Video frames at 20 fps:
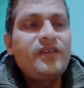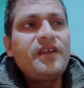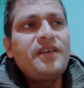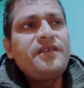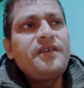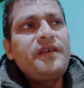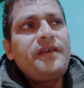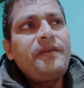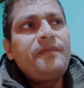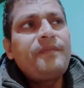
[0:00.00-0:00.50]

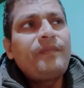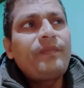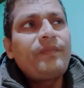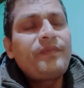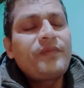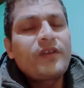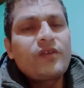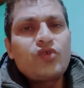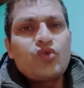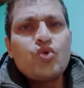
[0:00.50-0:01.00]
जैसे
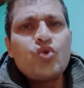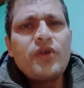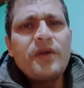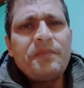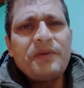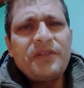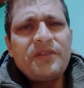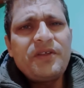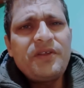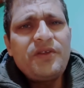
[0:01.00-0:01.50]
सूखे
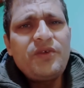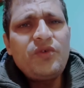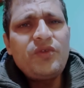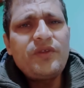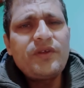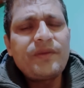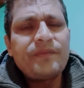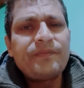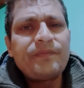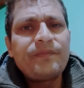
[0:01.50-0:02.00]
पत्ते नहीं
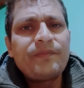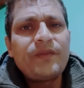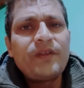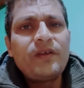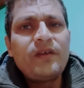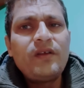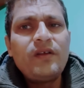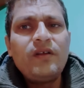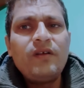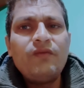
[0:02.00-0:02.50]
होते
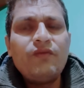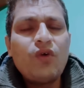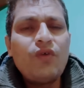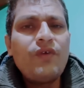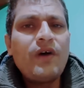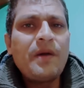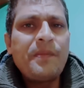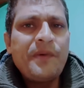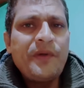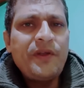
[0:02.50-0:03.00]
वो
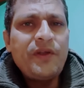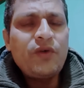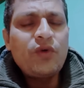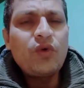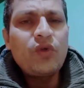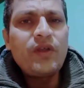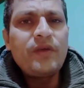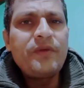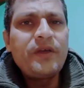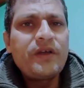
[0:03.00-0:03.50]
वहाँ पर एक
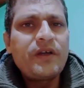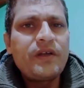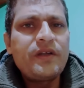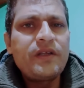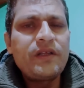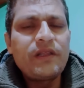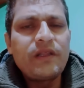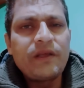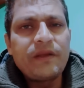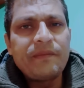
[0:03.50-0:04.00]
कोने में
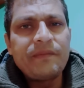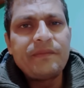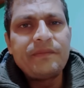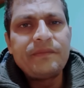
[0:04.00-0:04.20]
इकट्ठे थे